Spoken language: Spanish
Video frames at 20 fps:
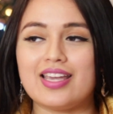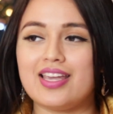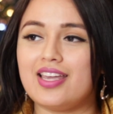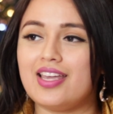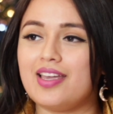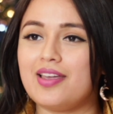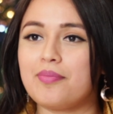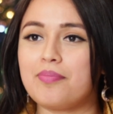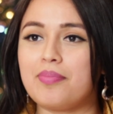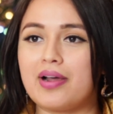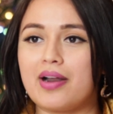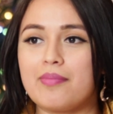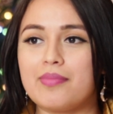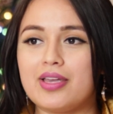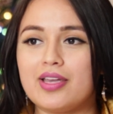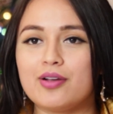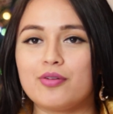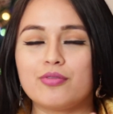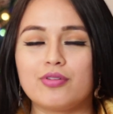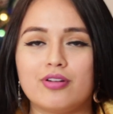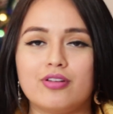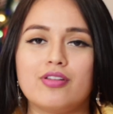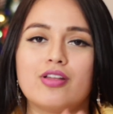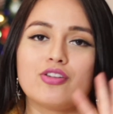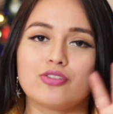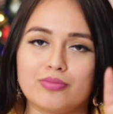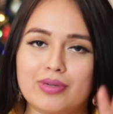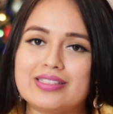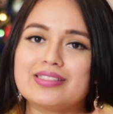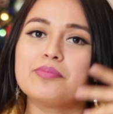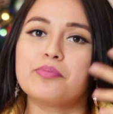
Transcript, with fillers: y para mí uno de los más